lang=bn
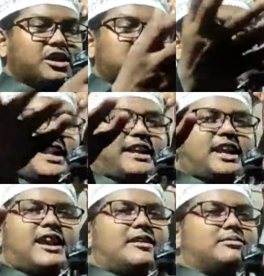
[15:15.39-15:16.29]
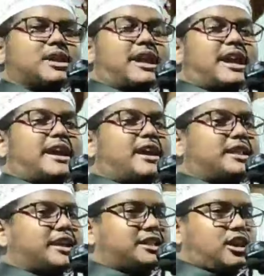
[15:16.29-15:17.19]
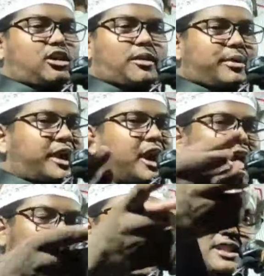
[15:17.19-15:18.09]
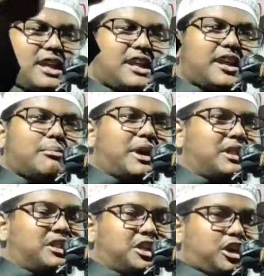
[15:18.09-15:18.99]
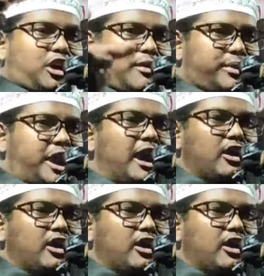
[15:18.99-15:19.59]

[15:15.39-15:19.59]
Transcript: নিজের গ্রামটাকে আগে দেখতে হবে তাদেরকে মাল দিতে হবে